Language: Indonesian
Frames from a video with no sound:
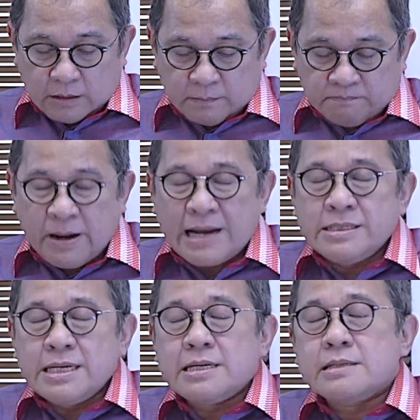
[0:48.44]

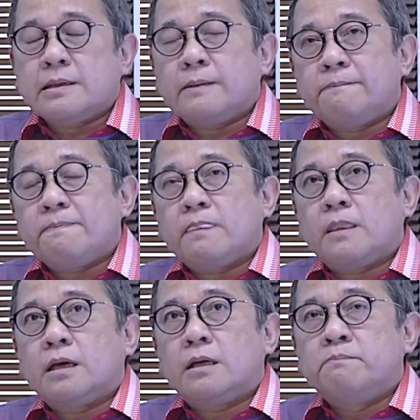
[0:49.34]
Banyak
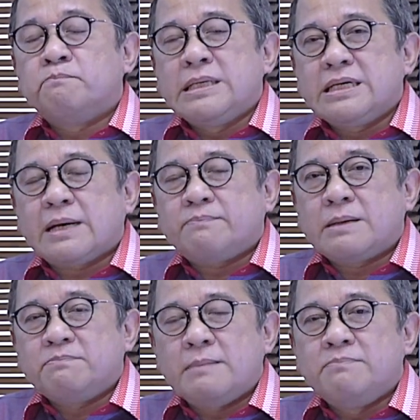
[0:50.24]
penyikapan
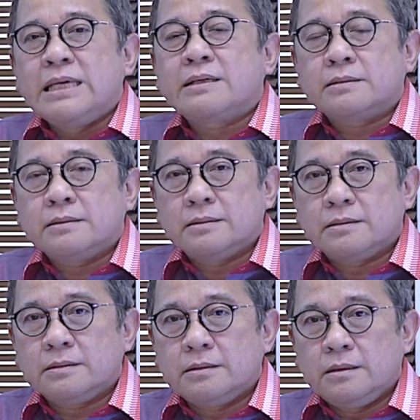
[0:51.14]
publik
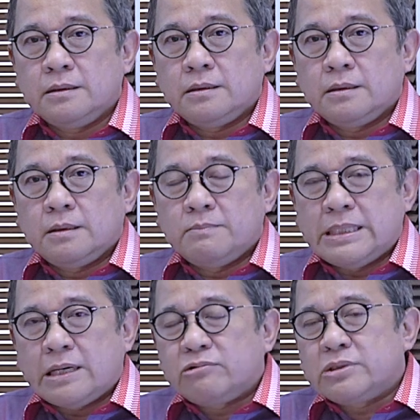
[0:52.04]

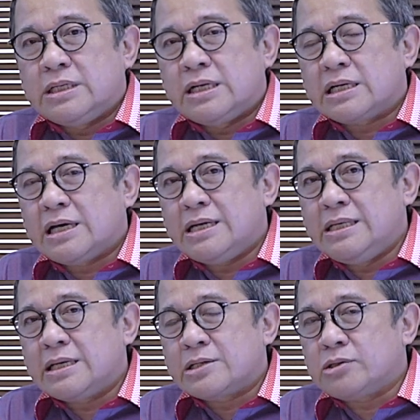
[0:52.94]
menyangkut dengan
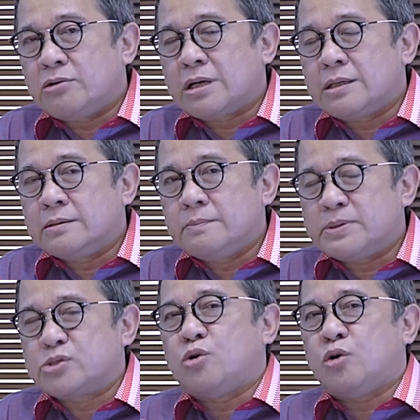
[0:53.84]
kehadiran seorang
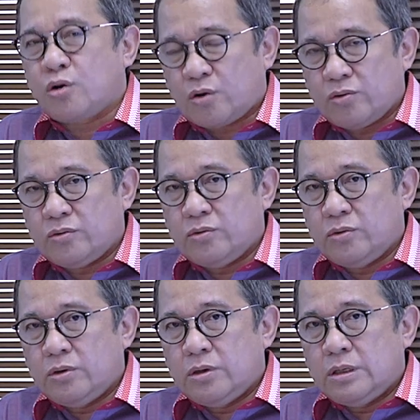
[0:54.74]
pesohor,
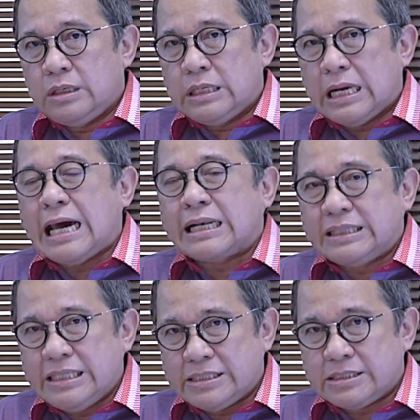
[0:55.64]

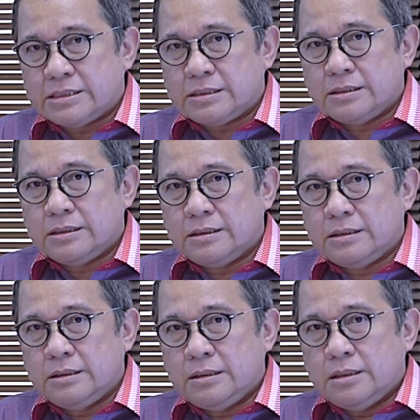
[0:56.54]
artis,
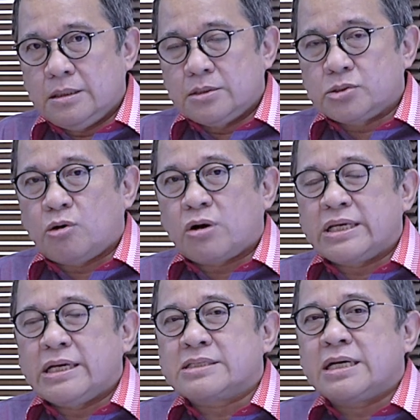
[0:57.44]
seorang
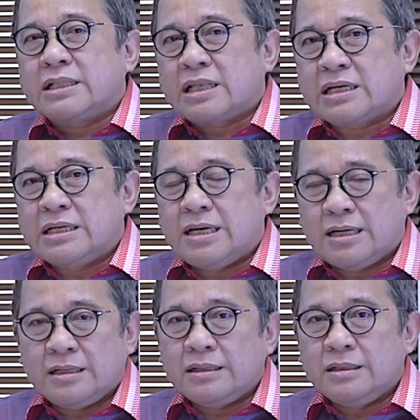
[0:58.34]
yang sangat
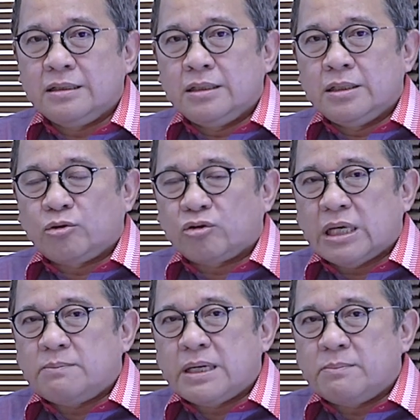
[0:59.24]
terkenal,
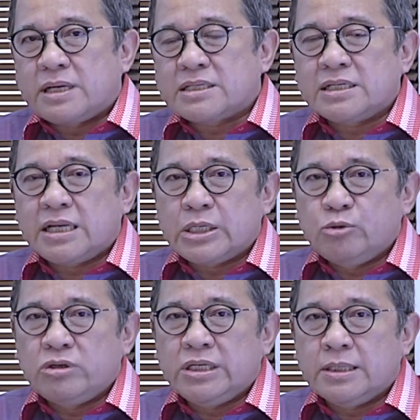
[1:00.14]
terutama yang berasal dari
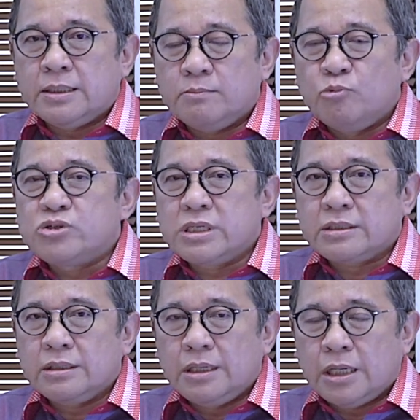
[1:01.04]
dunia musik
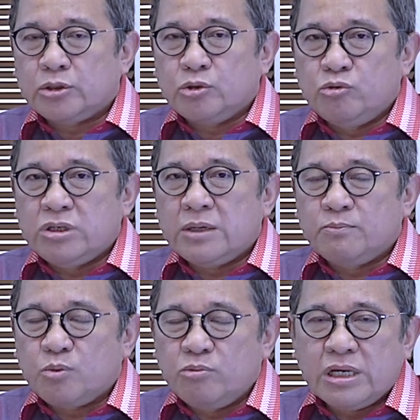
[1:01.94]
atau dunia yang
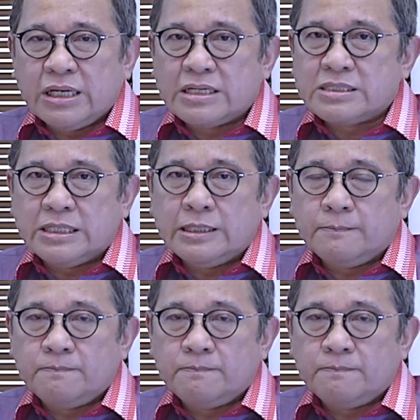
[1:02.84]
berhubungan dengan seni.